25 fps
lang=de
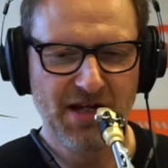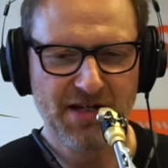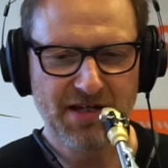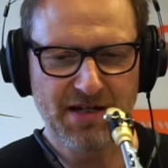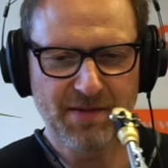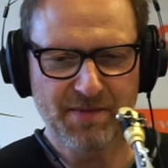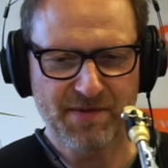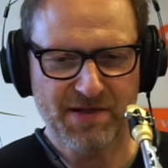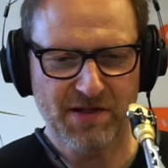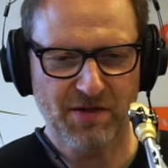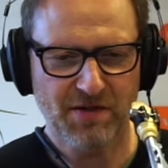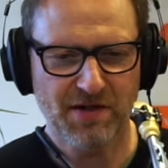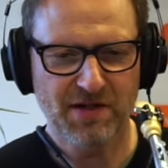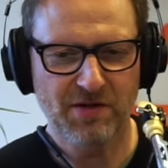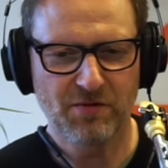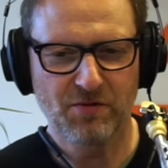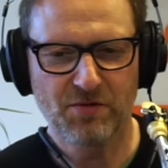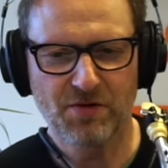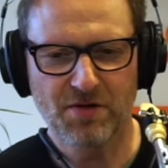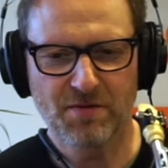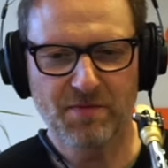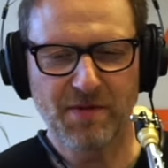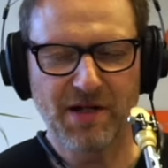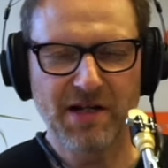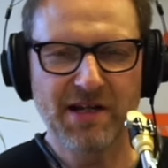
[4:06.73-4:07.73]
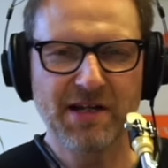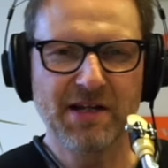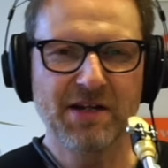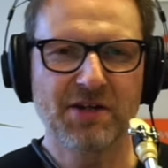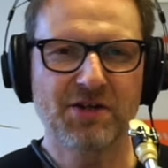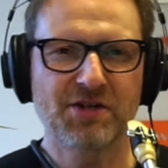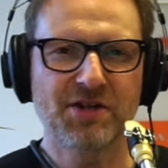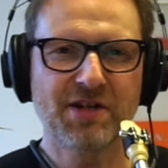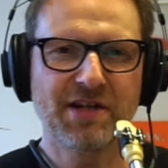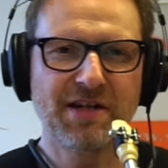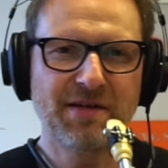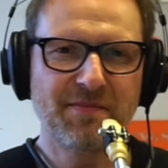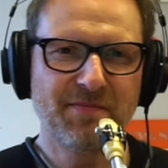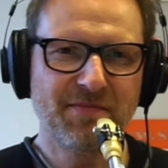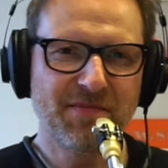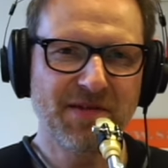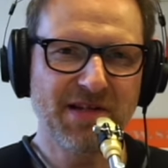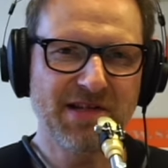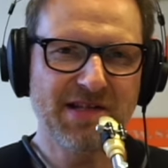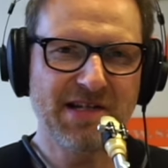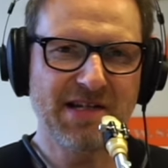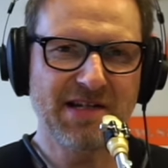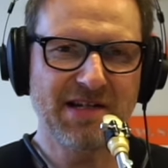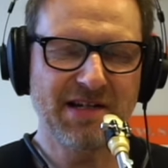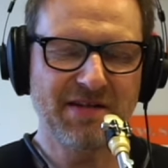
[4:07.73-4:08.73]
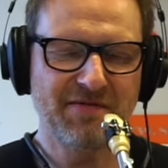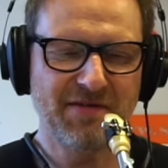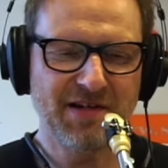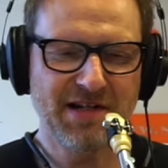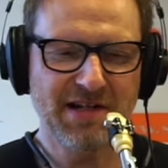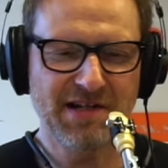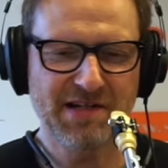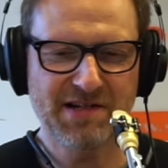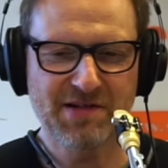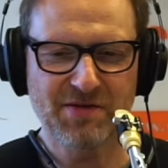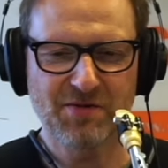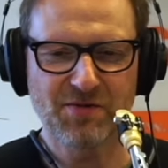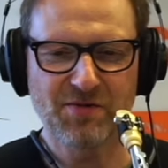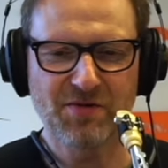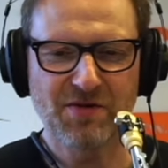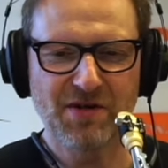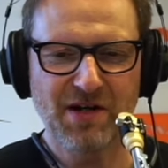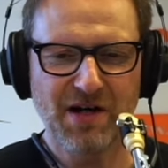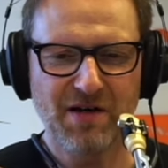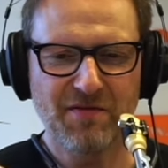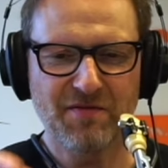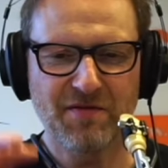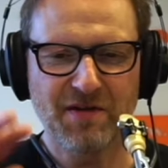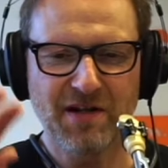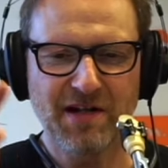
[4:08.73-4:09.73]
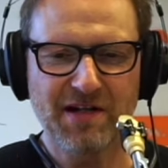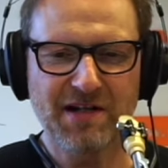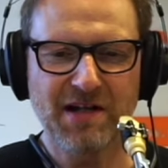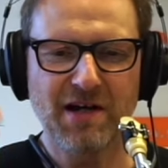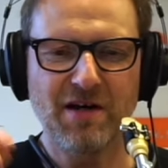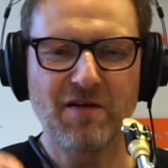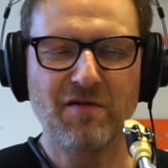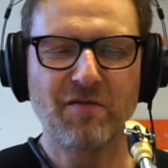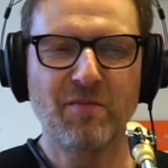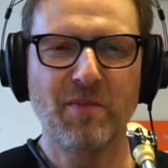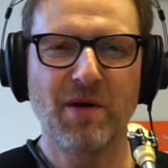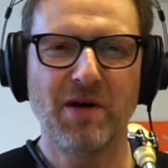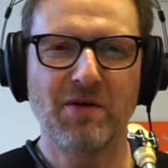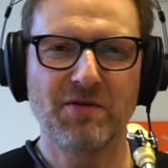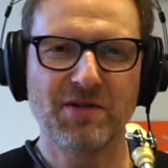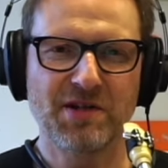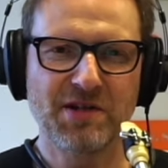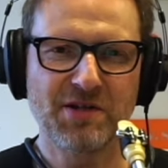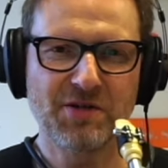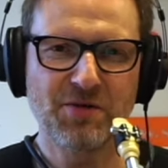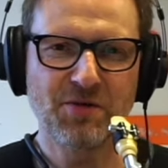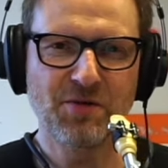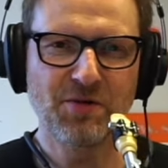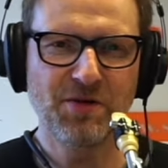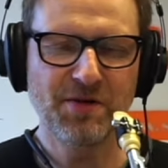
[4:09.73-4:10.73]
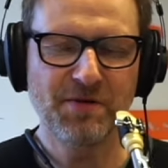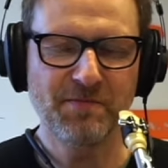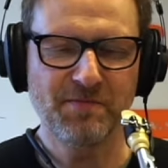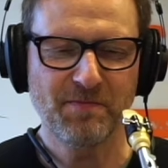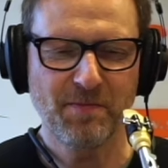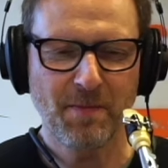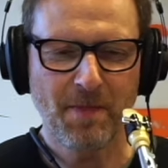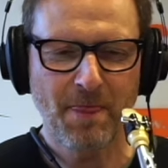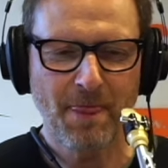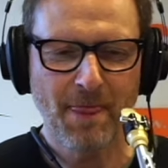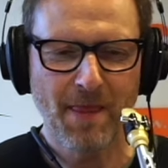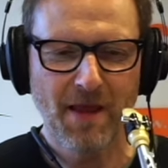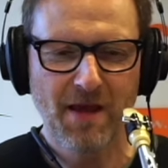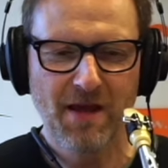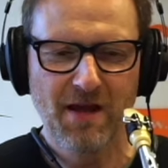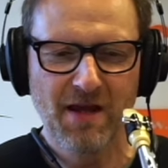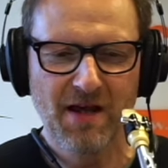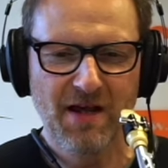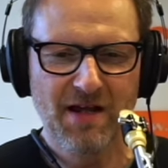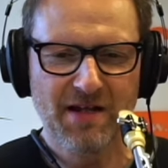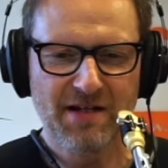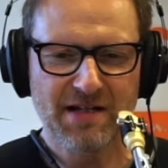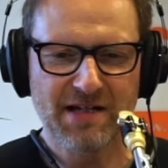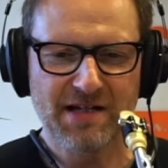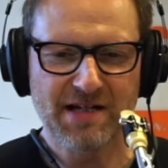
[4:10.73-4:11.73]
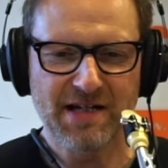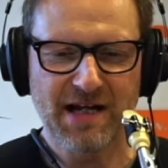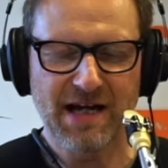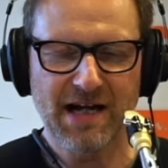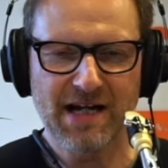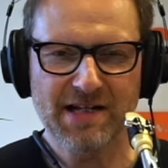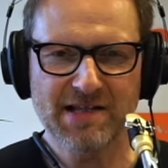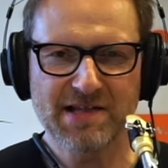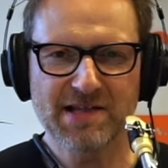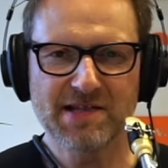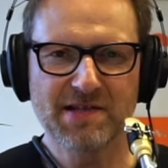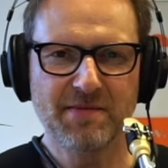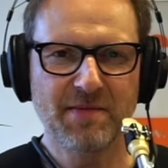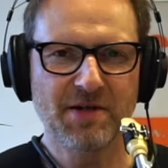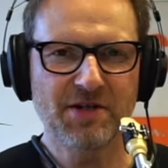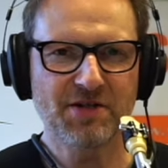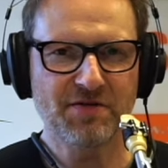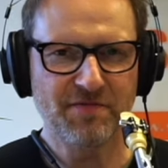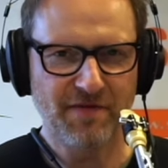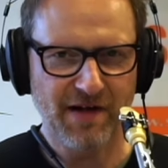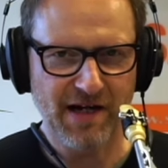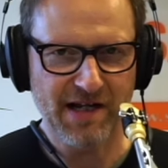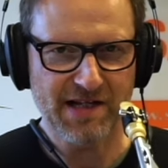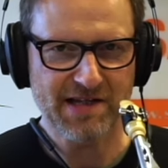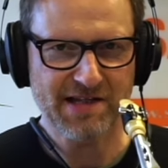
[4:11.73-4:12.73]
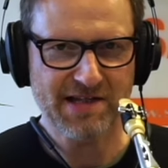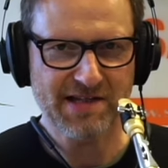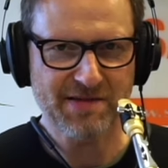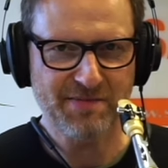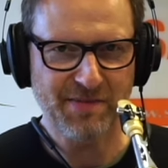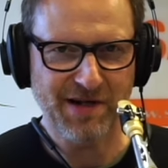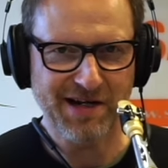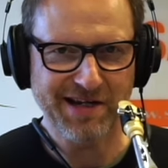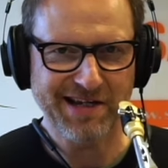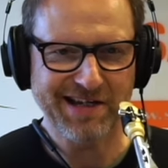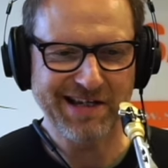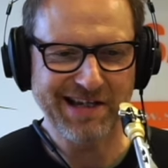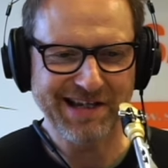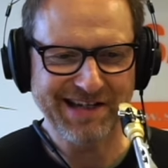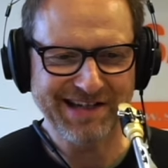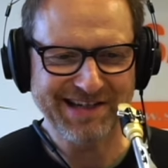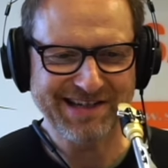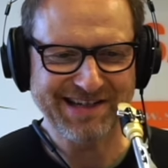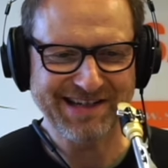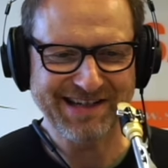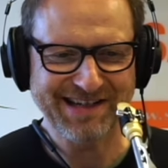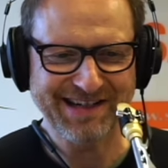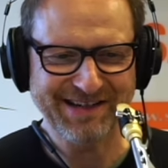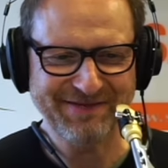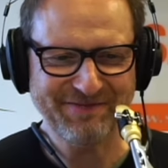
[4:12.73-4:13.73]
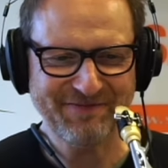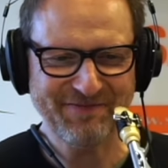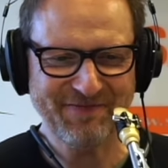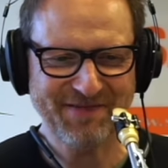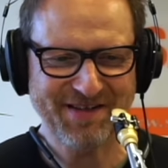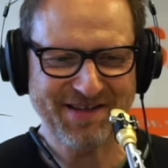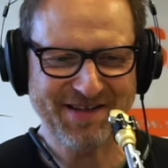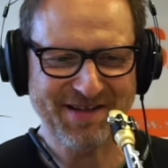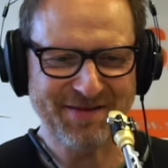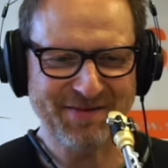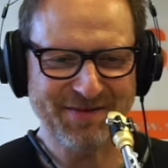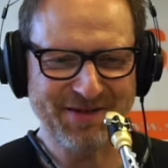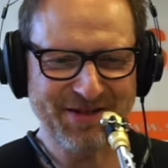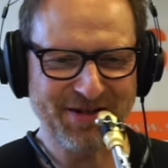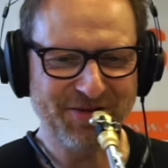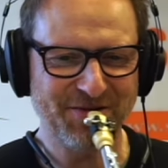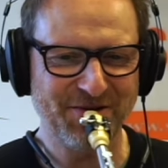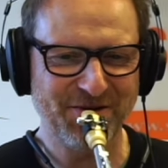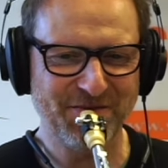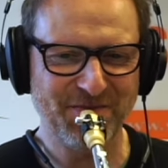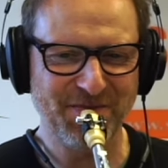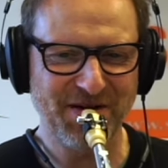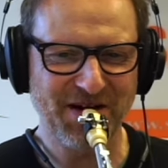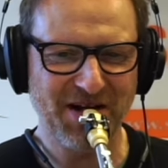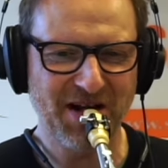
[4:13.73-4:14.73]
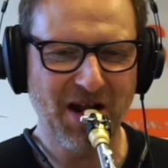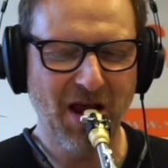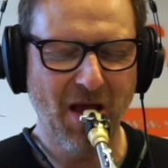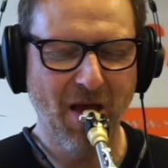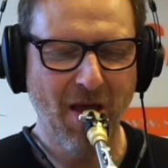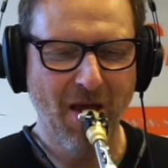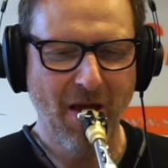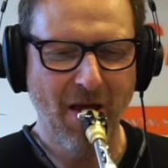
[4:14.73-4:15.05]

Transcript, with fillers: Ich habe es auch hier unten mal hingeschrieben, da seht ihr wirklich so aufeinander aufbauend die Töne. Die Terz ist immer schwarz markiert, ja? Das habe ich auch gemacht.